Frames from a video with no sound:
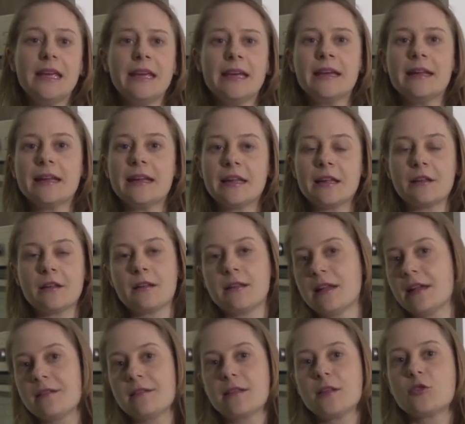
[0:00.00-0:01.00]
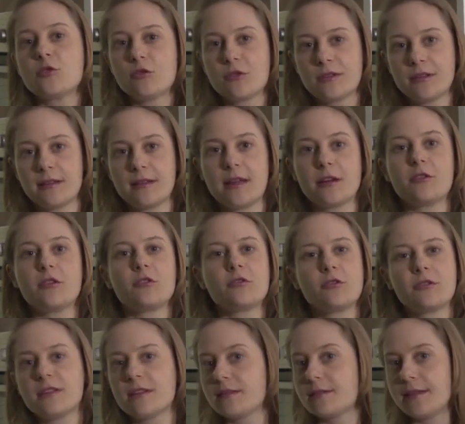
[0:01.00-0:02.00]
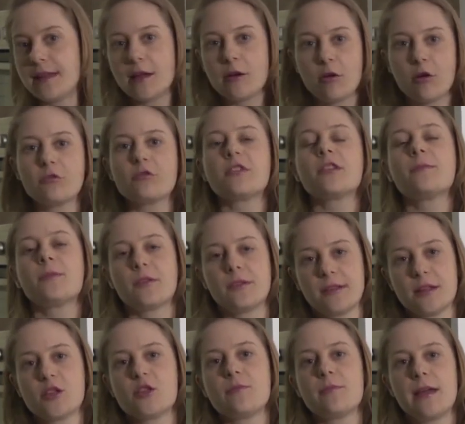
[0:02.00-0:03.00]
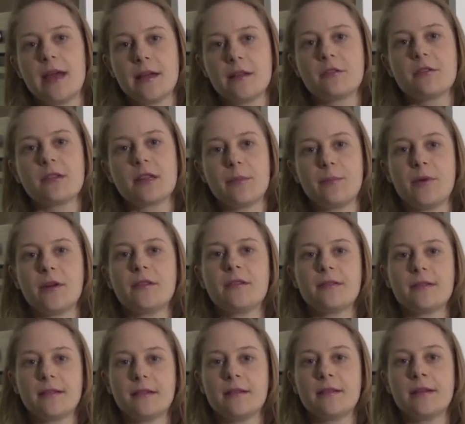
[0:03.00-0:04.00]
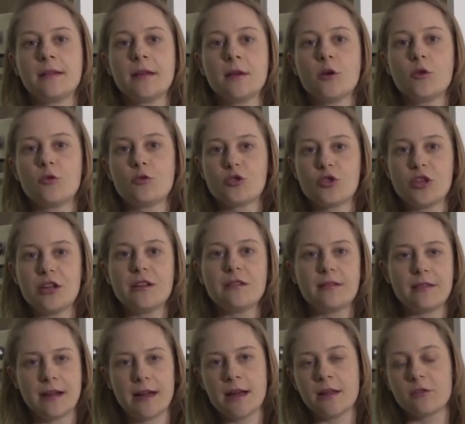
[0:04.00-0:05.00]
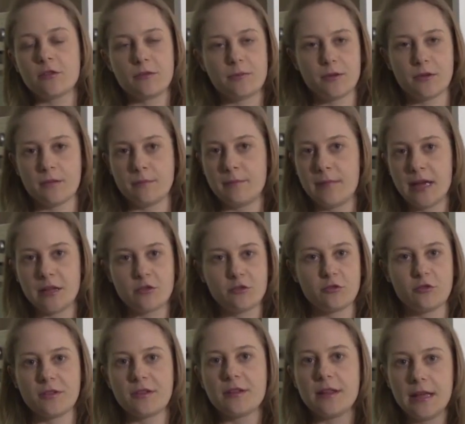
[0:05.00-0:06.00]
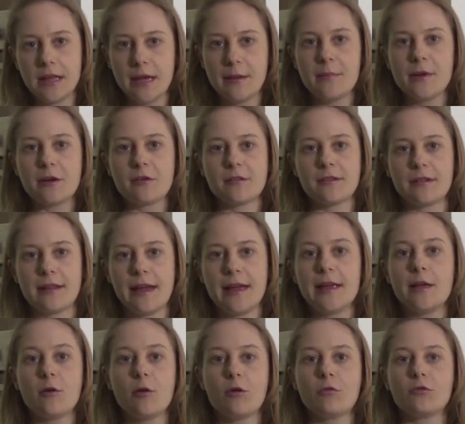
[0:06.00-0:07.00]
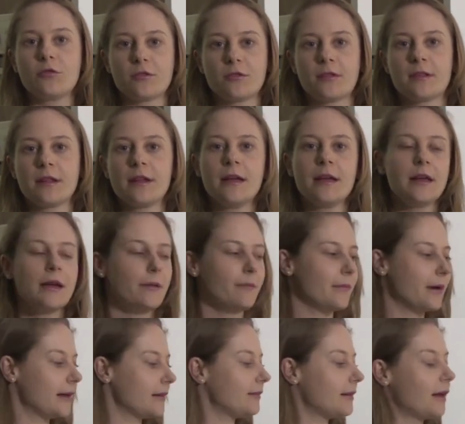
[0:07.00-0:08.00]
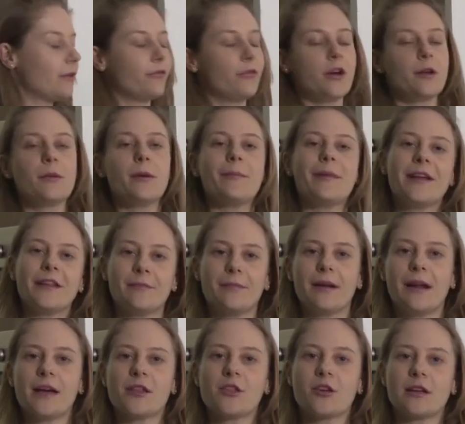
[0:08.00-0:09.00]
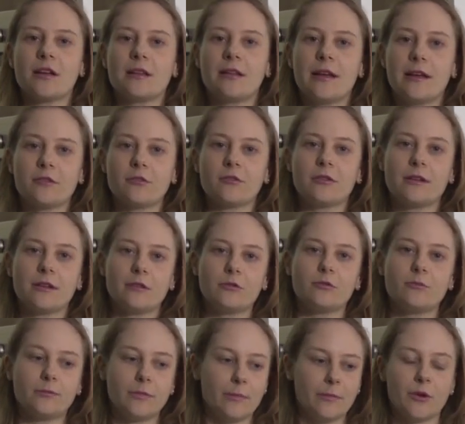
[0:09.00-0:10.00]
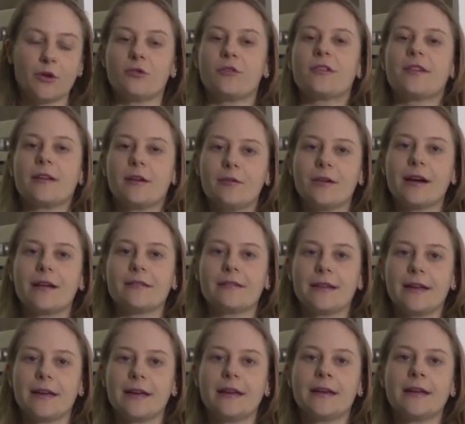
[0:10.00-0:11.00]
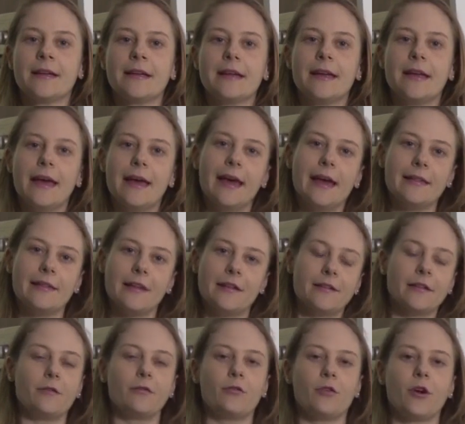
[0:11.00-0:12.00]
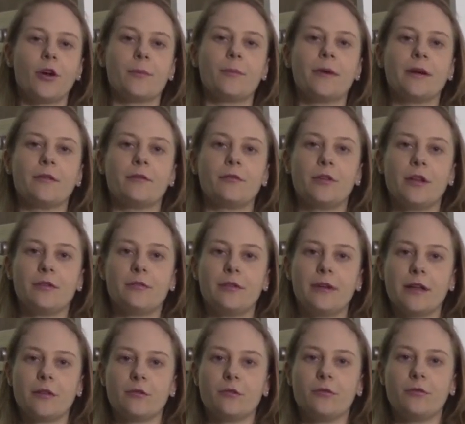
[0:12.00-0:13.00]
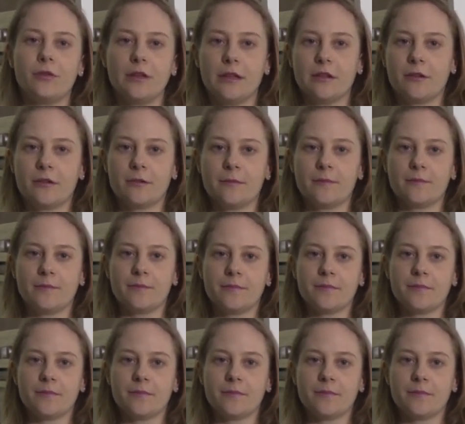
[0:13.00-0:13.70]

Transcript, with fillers: e na, nas indústrias, agroindústrias, tem outros procedimentos que podem ser utilizados, métodos químicos né, e outros. Mas a forma mais prática dentro da, de uma produção caseira é dessa forma, fervendo o vidro.